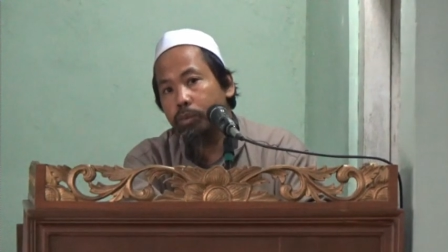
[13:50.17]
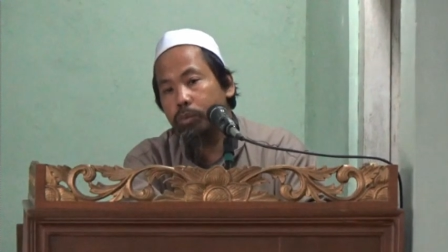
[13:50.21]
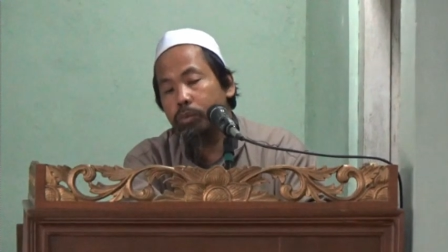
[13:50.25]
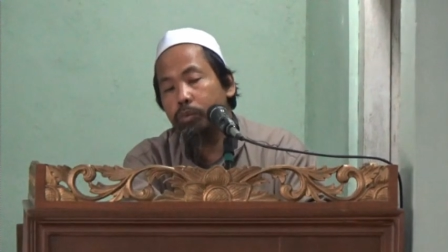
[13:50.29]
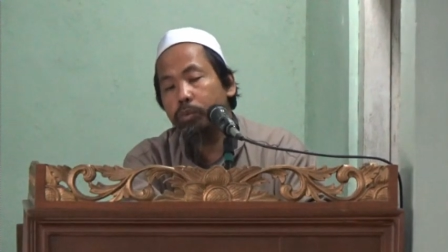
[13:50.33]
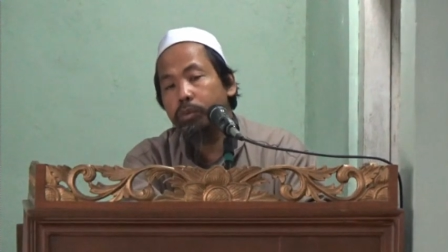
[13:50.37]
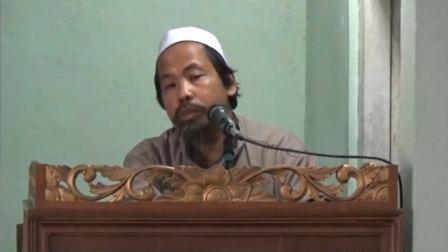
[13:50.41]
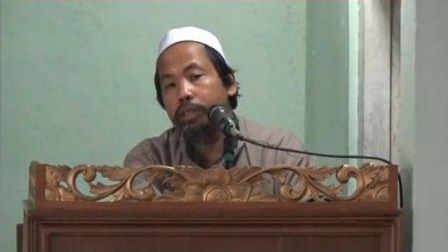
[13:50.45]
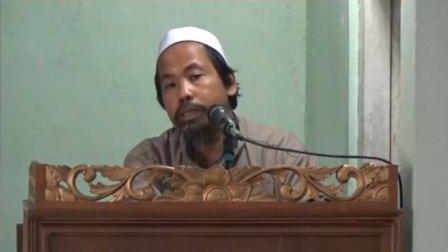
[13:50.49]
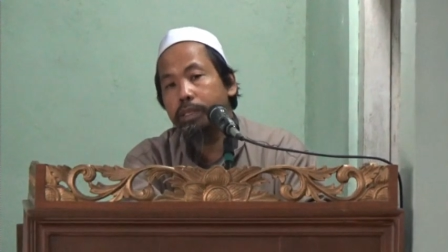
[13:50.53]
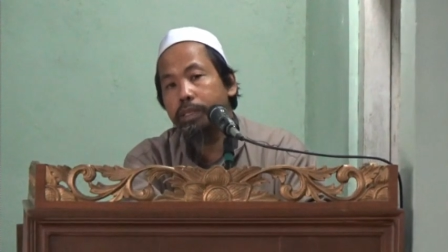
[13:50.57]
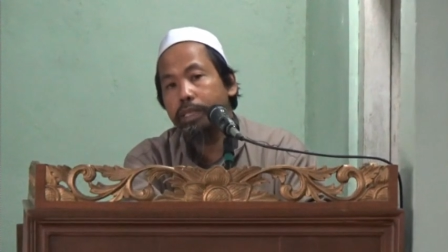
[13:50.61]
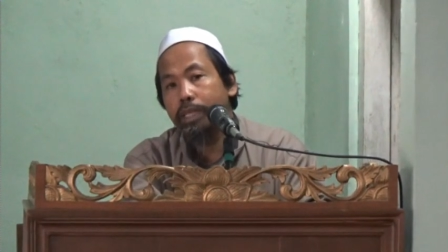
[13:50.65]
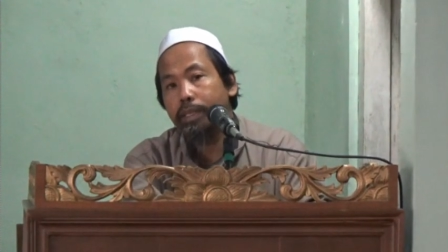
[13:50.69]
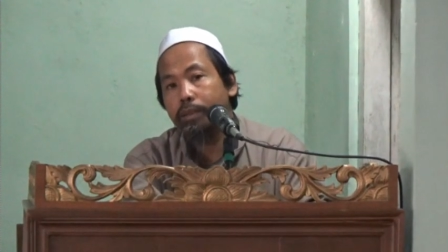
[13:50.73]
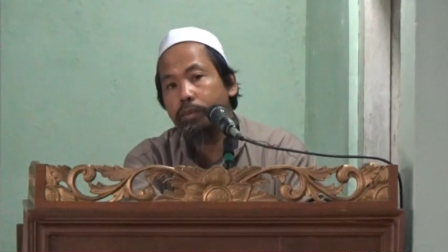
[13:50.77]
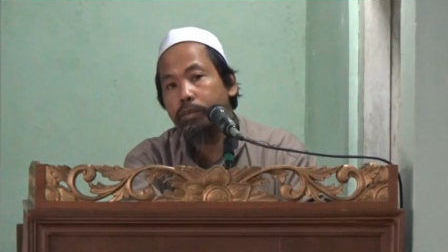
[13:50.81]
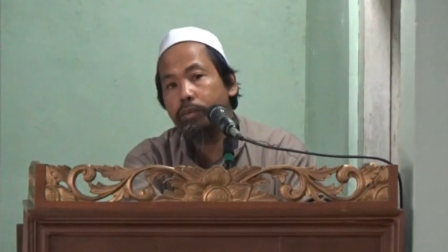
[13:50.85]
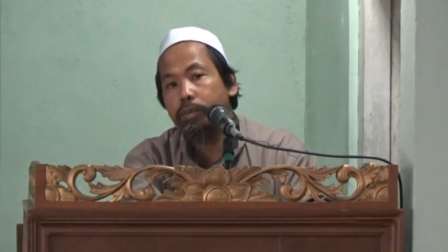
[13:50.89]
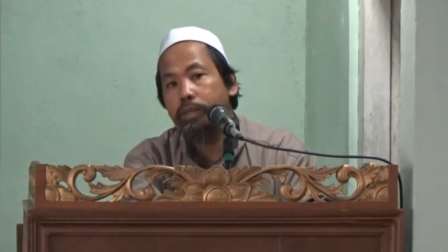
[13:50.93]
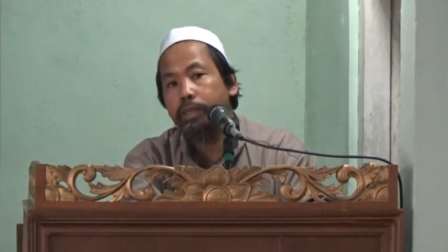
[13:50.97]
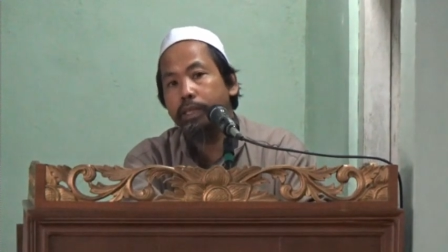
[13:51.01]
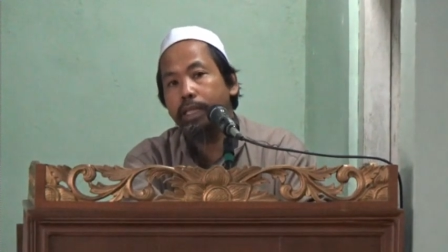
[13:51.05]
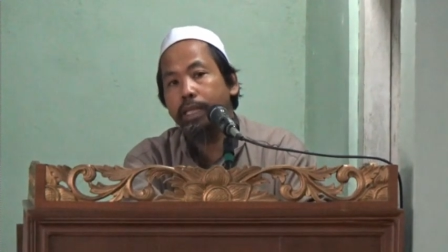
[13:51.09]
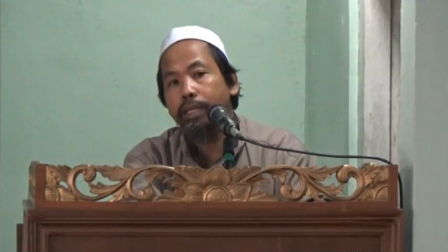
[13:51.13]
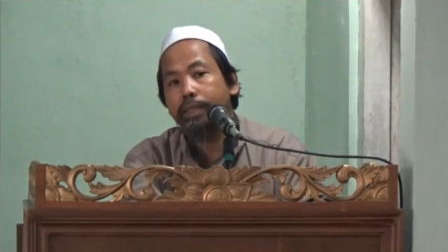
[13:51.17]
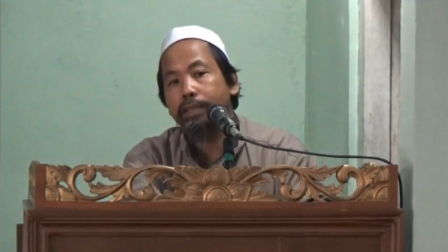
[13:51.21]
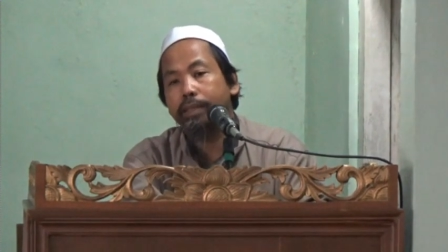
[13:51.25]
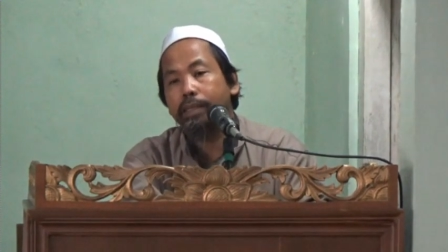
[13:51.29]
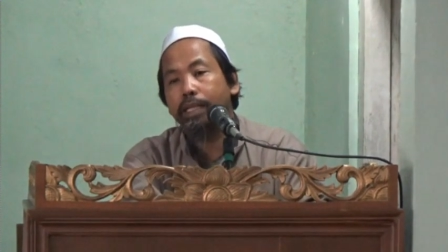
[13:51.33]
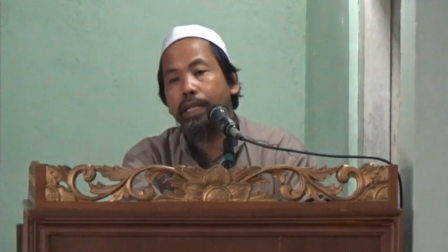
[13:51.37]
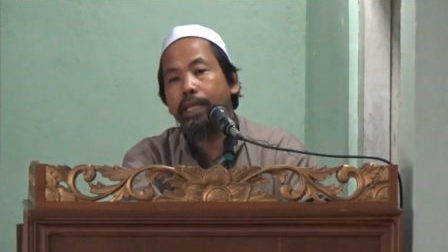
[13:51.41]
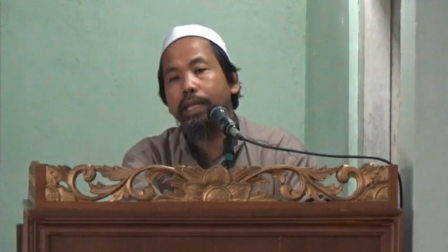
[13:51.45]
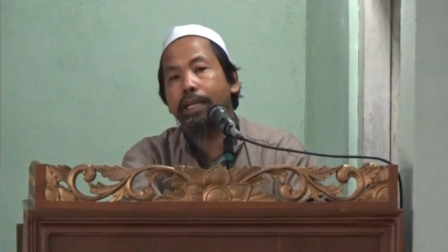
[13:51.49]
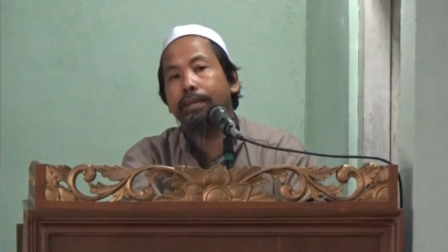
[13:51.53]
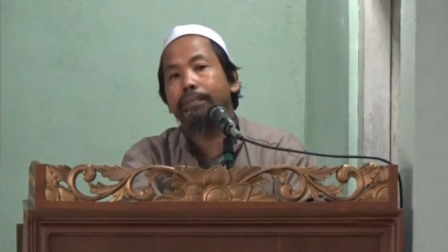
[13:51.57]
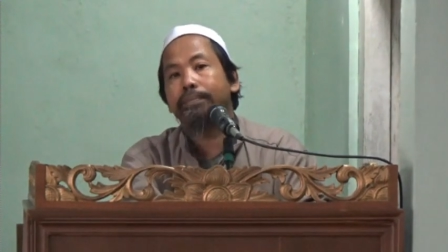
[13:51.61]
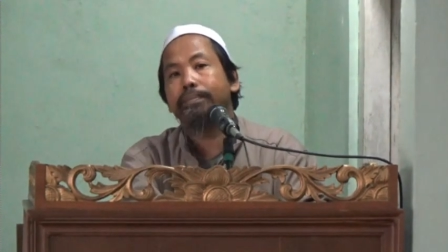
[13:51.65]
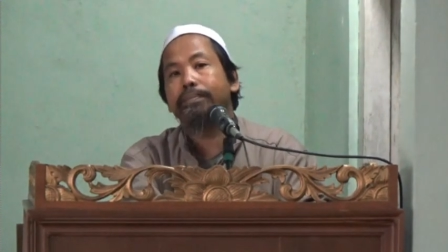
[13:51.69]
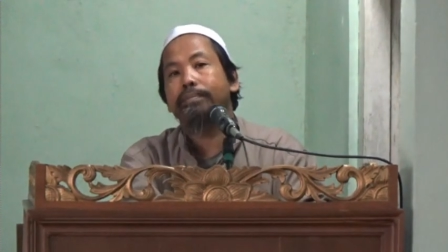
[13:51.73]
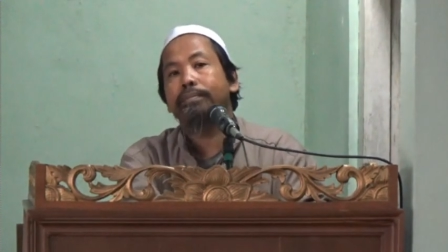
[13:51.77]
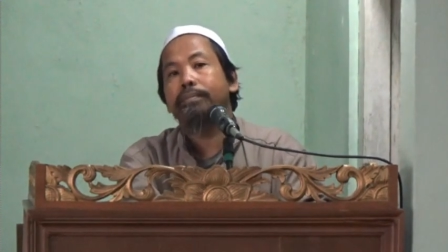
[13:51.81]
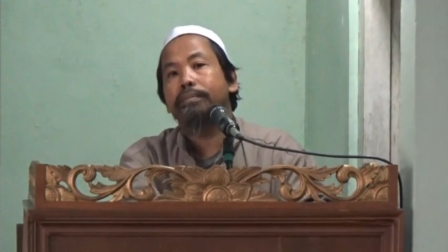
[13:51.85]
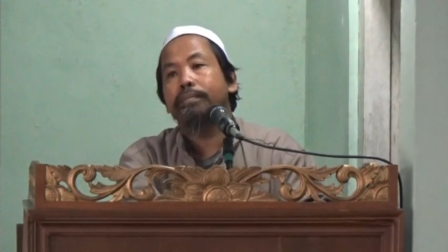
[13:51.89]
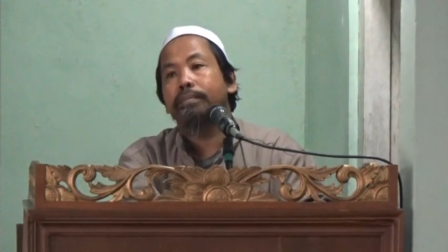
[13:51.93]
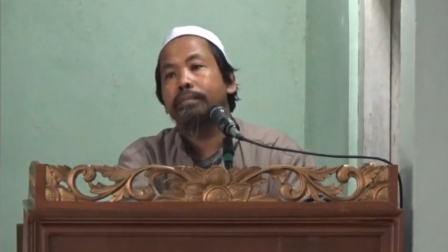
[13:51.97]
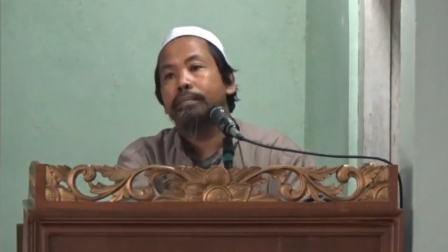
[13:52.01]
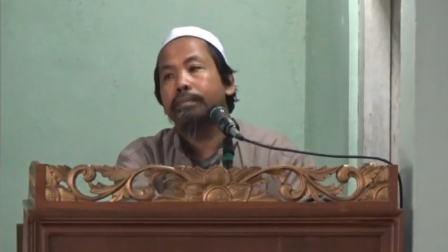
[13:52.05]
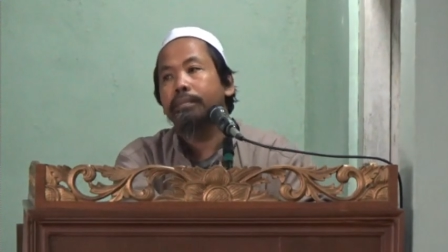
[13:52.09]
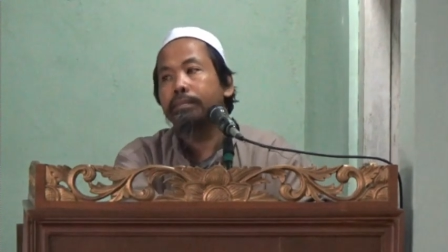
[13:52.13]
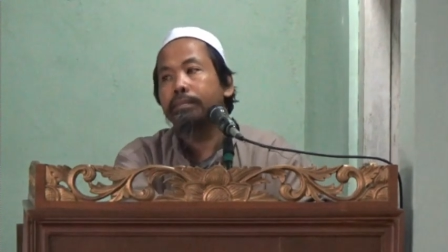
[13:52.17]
ujian-ujian dalam